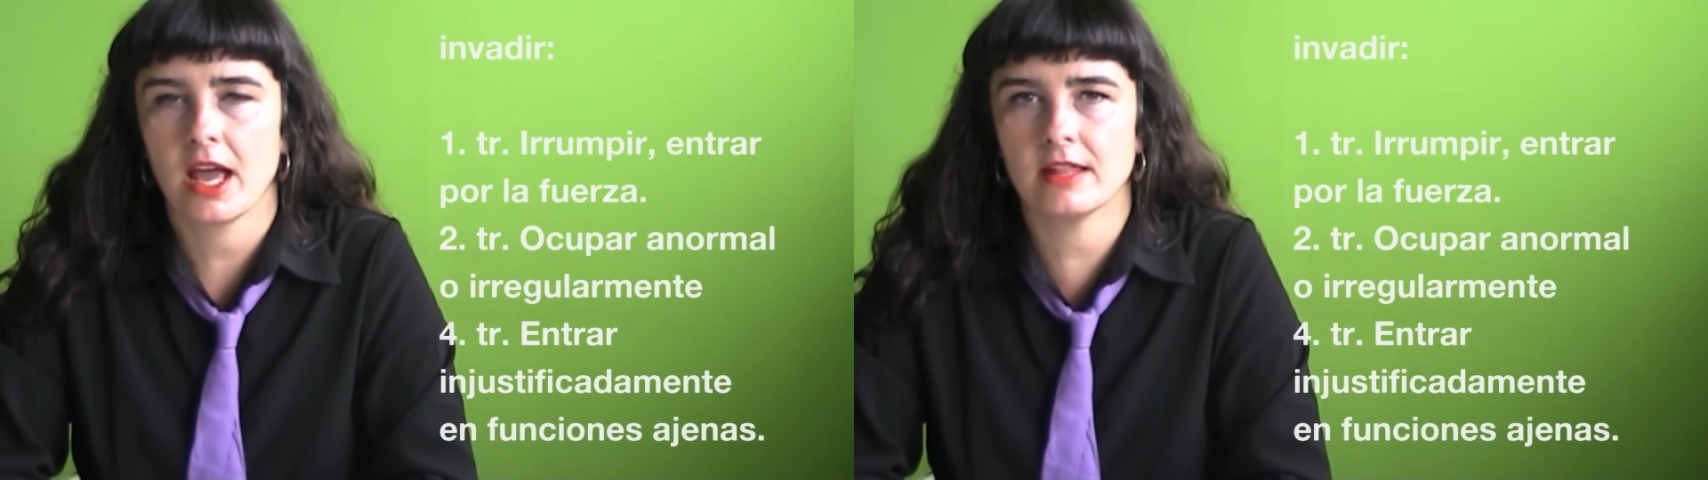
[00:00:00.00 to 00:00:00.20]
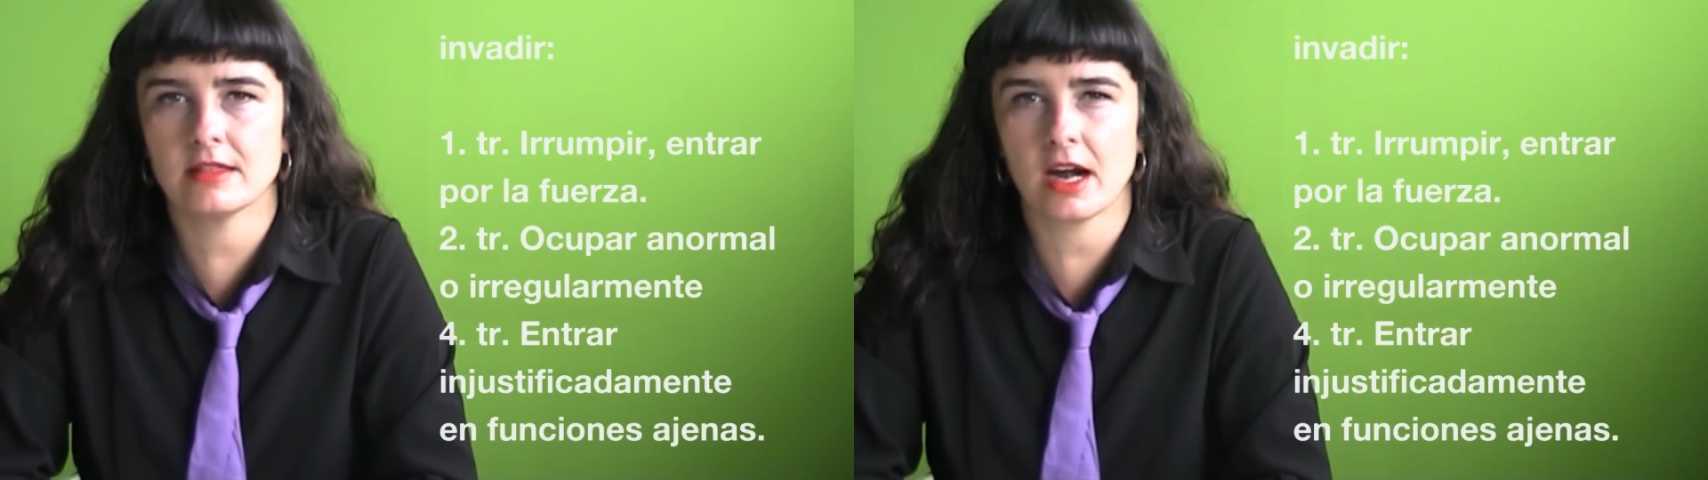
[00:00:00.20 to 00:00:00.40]

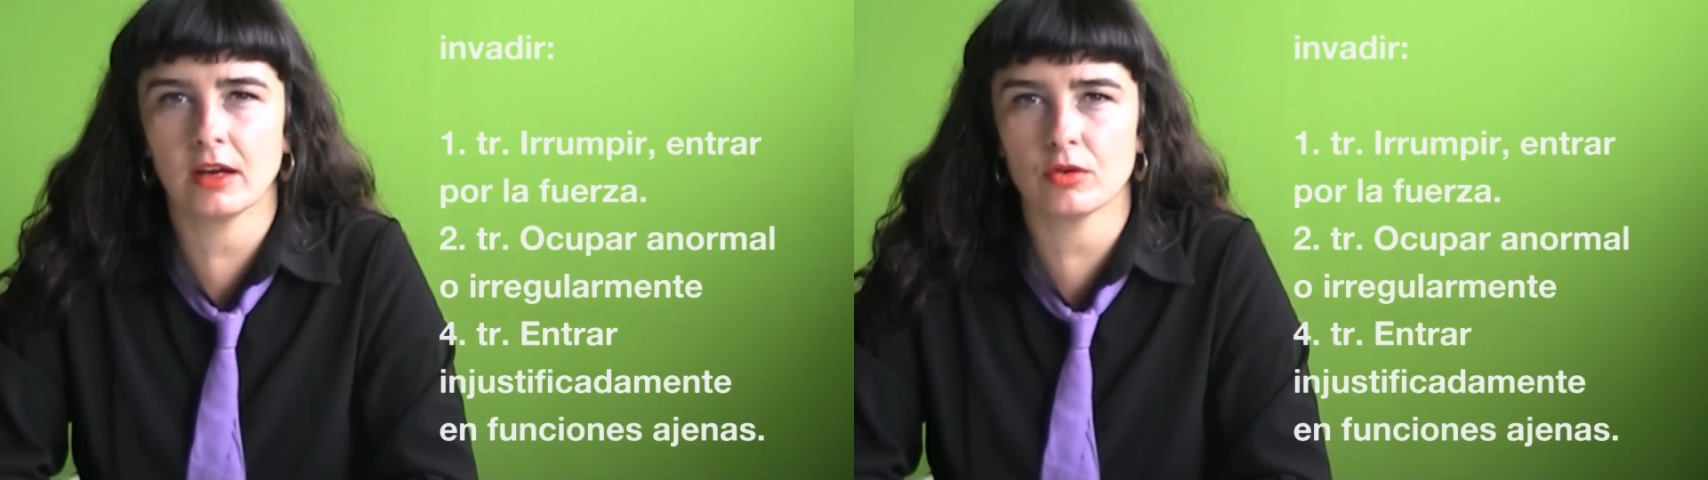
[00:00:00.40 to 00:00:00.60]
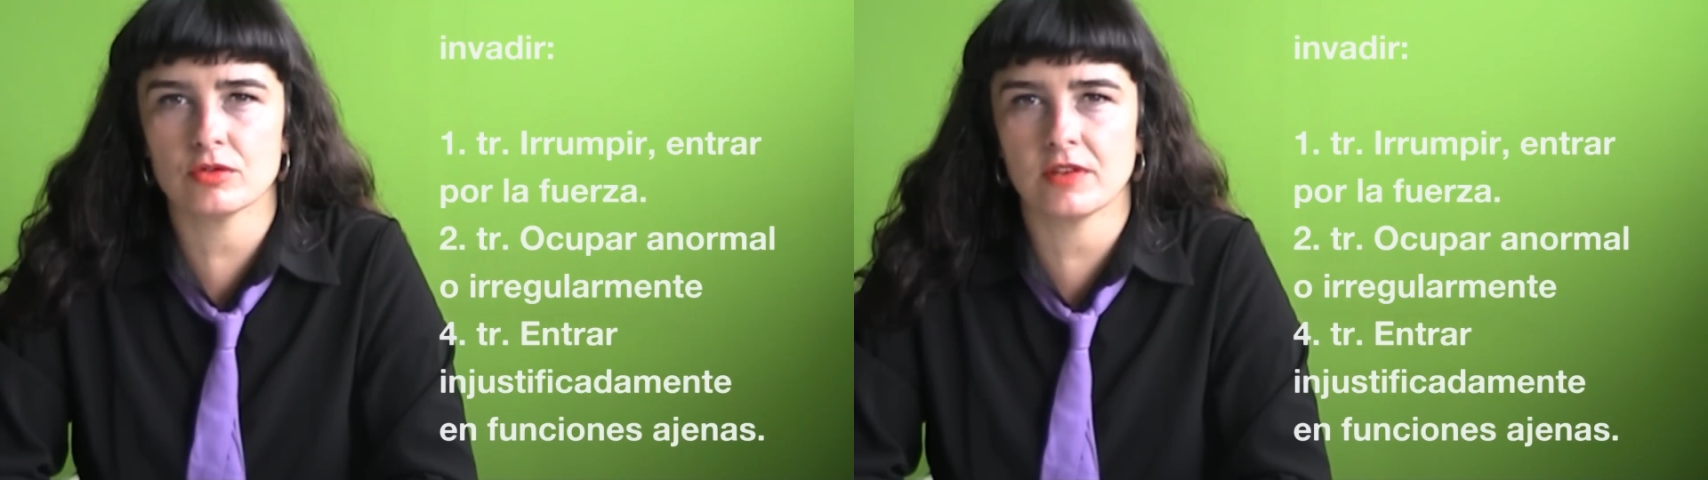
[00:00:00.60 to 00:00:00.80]
entrar
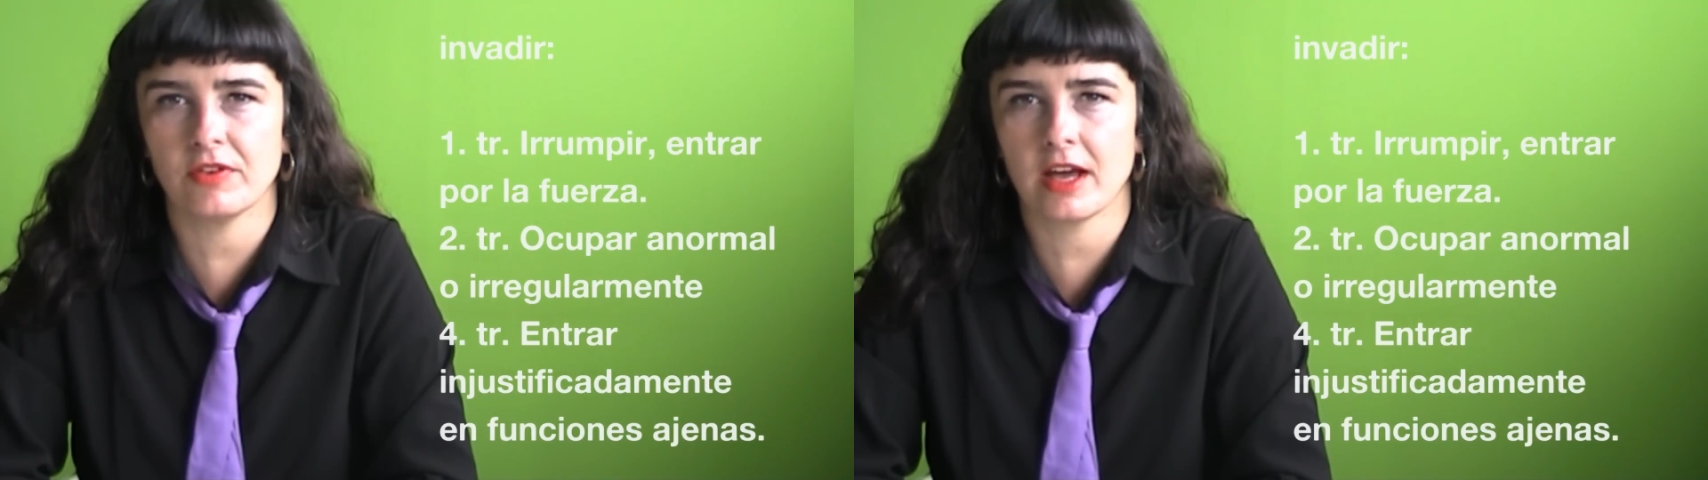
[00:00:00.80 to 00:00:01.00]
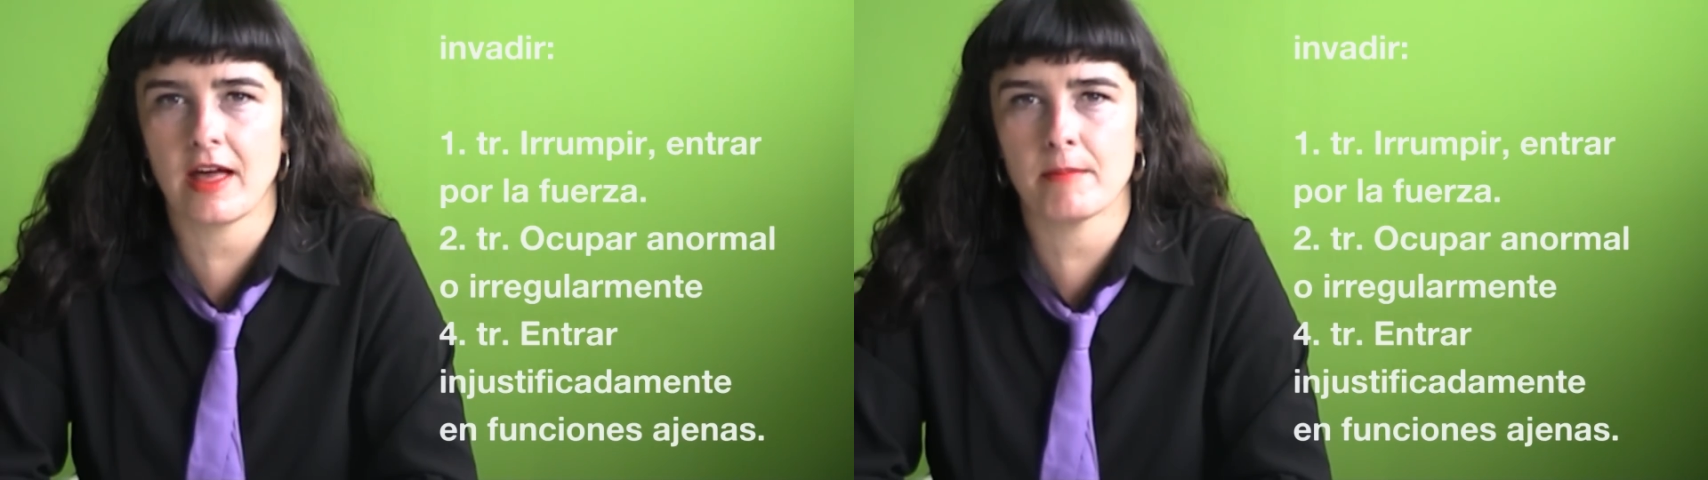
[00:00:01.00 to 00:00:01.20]

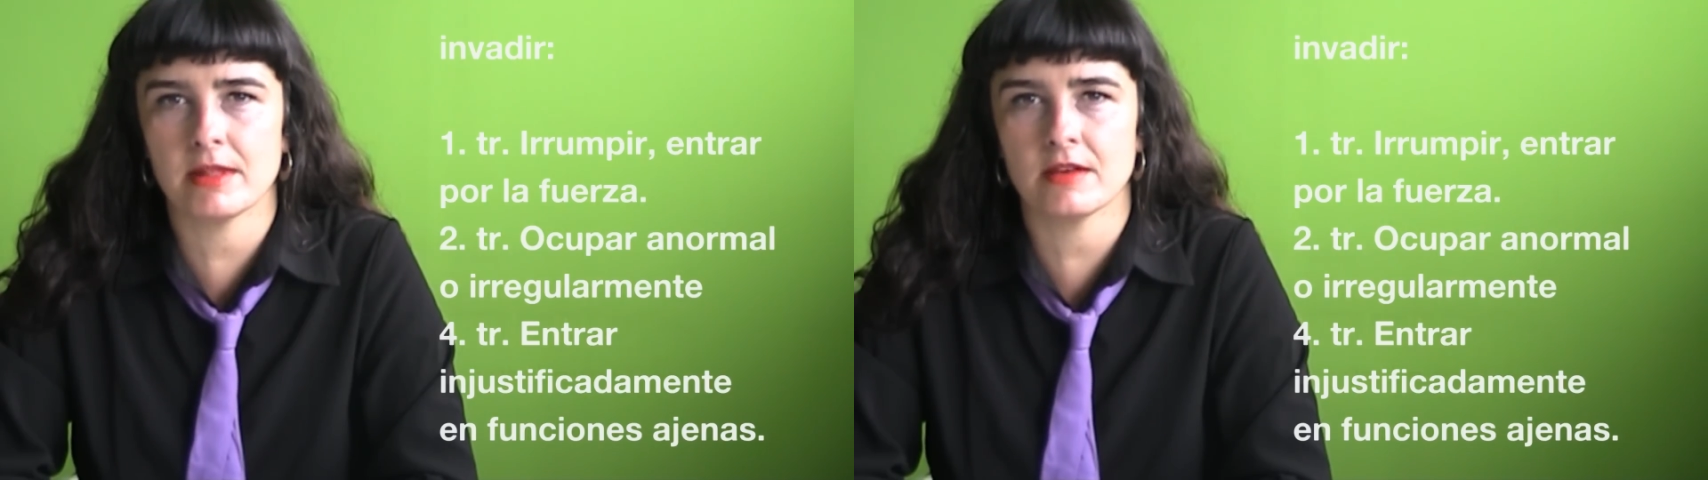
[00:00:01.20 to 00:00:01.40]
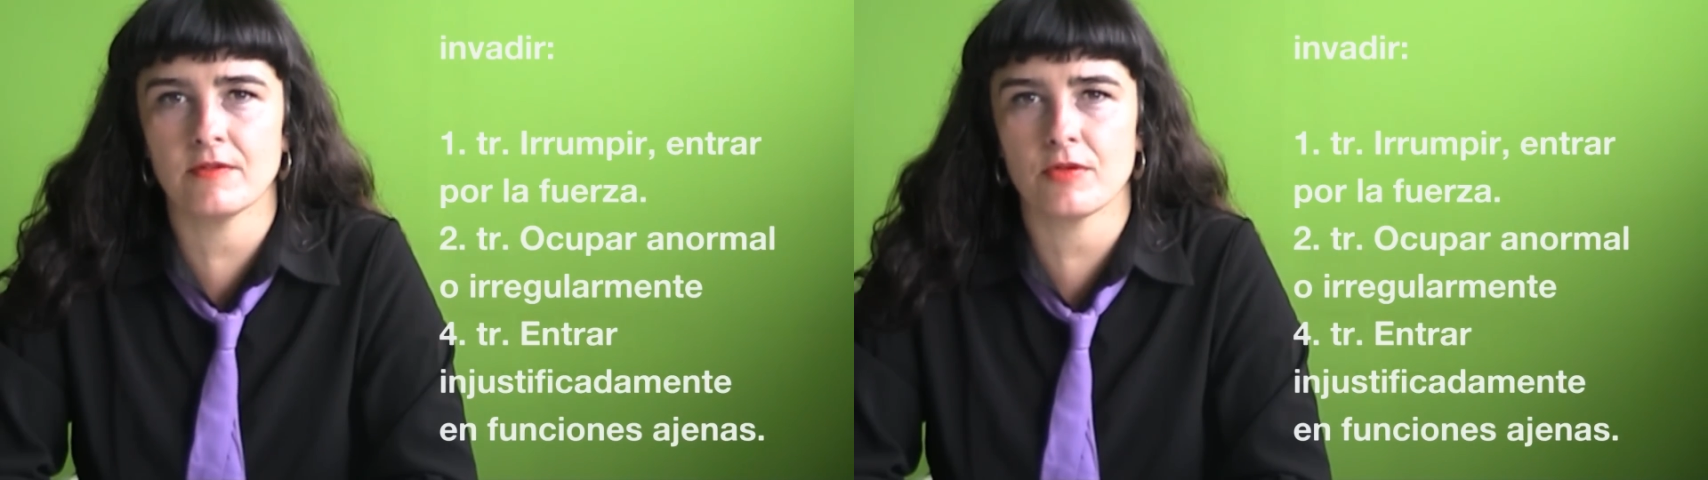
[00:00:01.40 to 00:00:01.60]

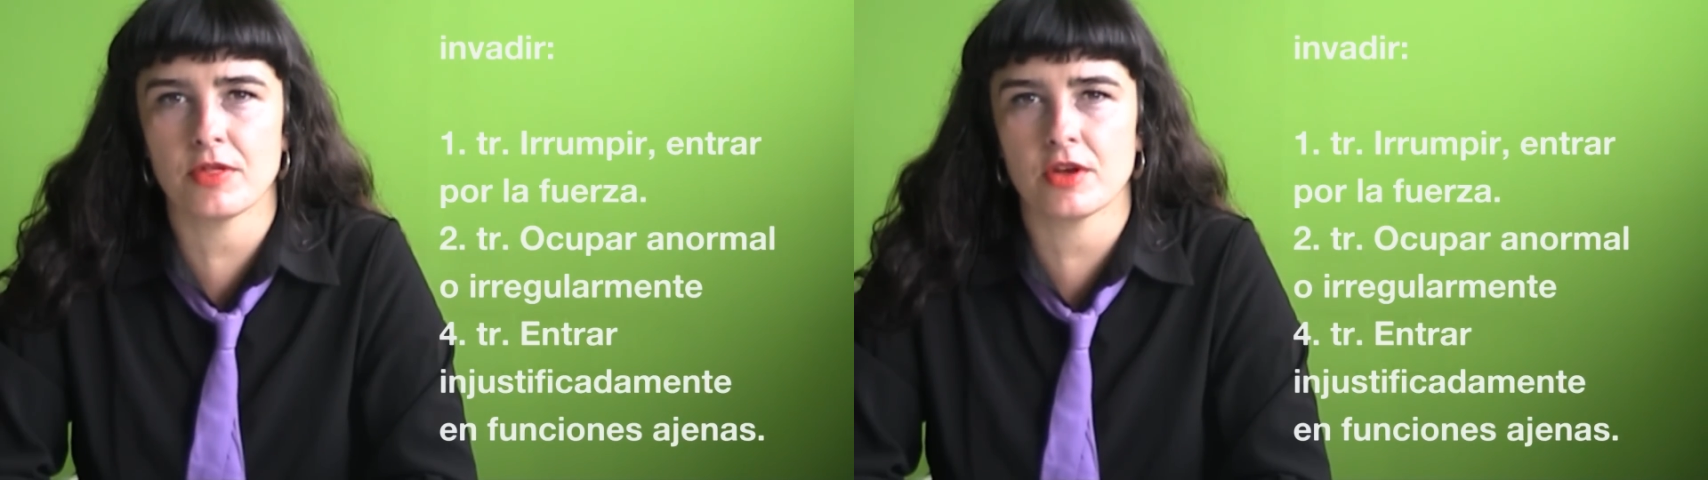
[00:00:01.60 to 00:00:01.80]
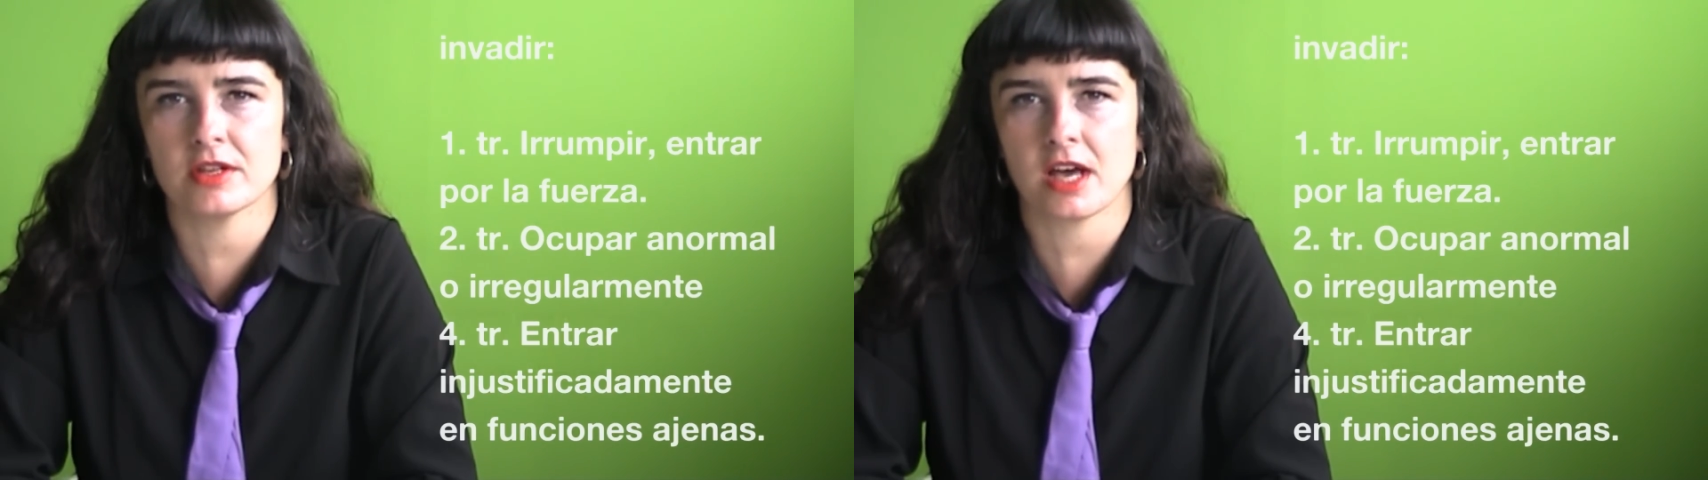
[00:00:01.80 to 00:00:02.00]
injustificadamente en
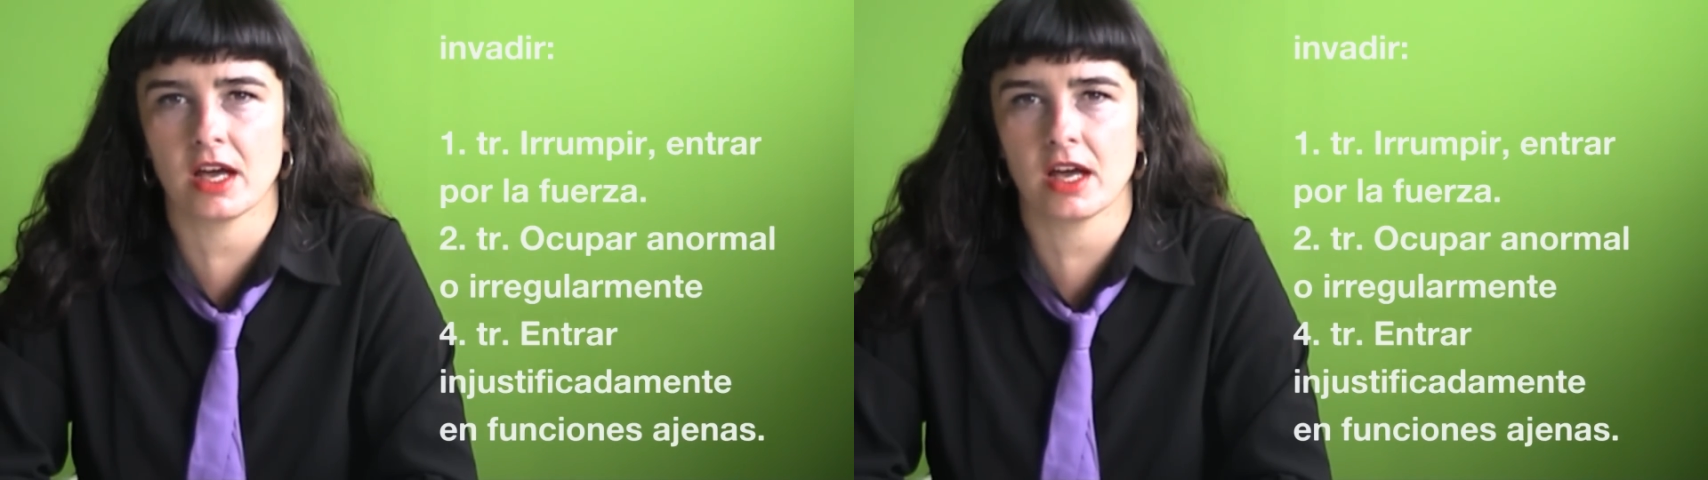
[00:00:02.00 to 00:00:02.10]
funciones